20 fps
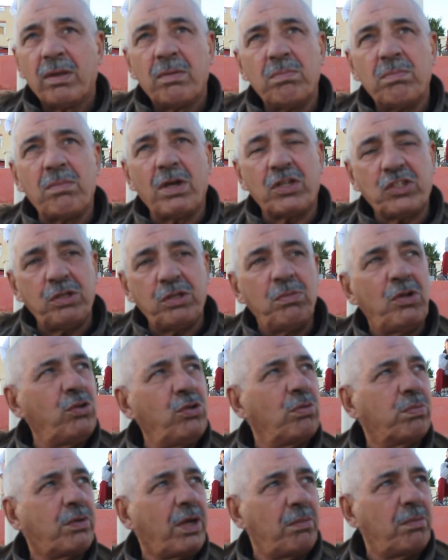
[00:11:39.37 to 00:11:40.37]
ماشي من
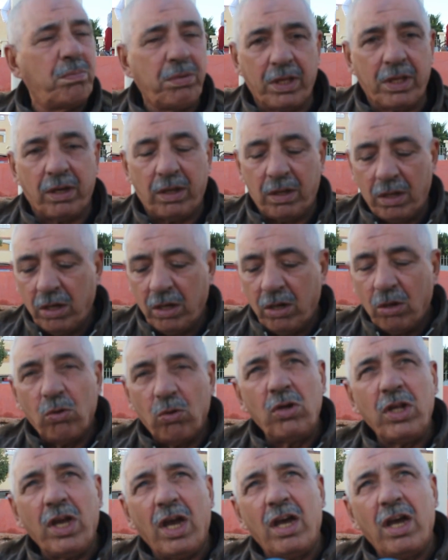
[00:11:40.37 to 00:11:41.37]
اليوم كان بكري
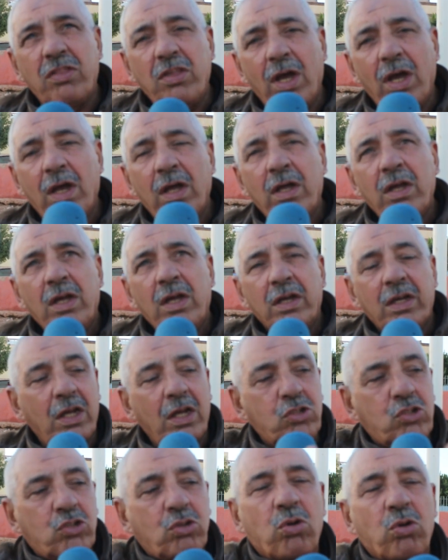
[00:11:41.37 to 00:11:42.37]
ولهذا
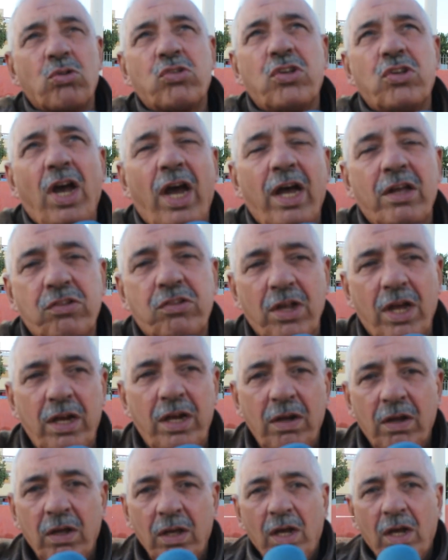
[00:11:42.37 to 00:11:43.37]
كنشكروا السي حسن
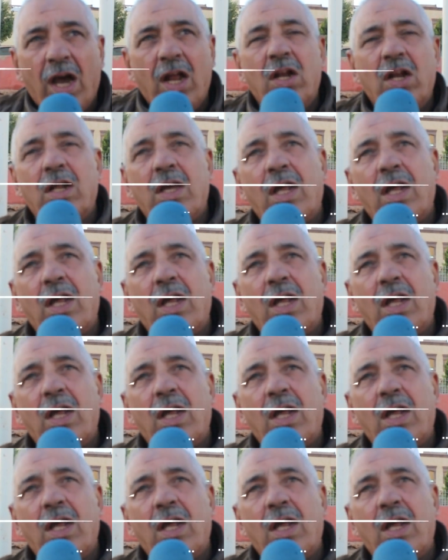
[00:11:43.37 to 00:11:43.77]
على